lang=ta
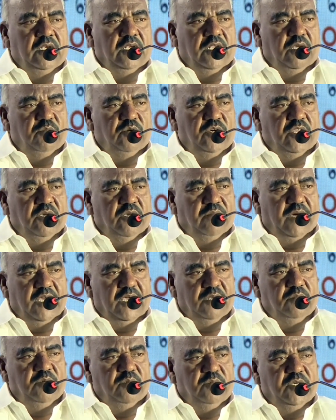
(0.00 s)
நம்முடைய
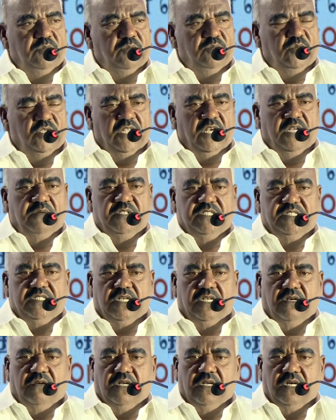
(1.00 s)
மாண்புமிகு
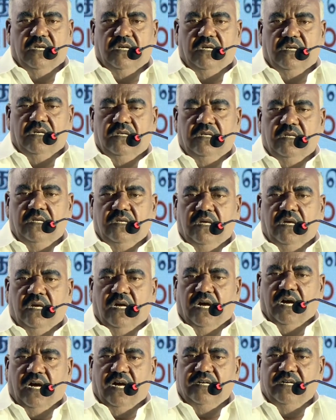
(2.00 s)
முதலமைச்சர் அவர்கள்
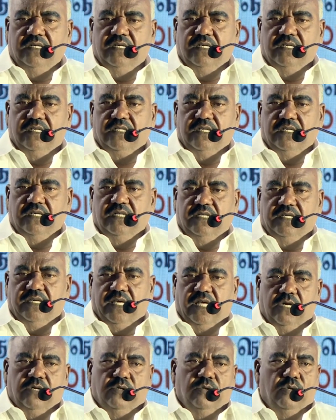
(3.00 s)
ஆண்டுக்கு
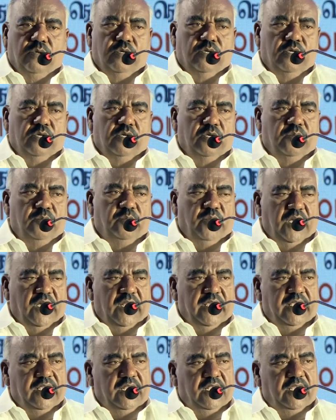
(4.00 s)
இரநூறு
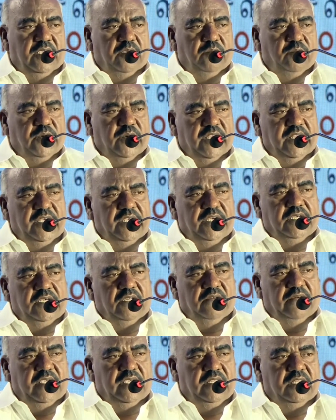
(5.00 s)
பிள்ளைகளை பதினெட்டு
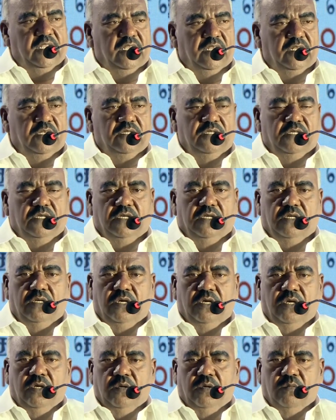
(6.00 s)
வயதிலிருந்து
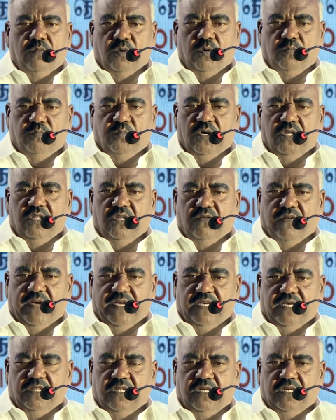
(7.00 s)
முப்பது
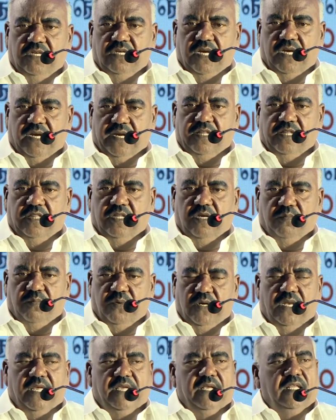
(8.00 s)
வயது அடைந்த
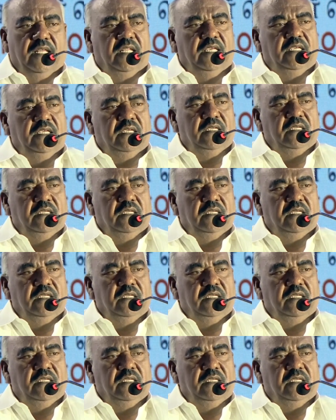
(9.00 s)
பிள்ளைகளை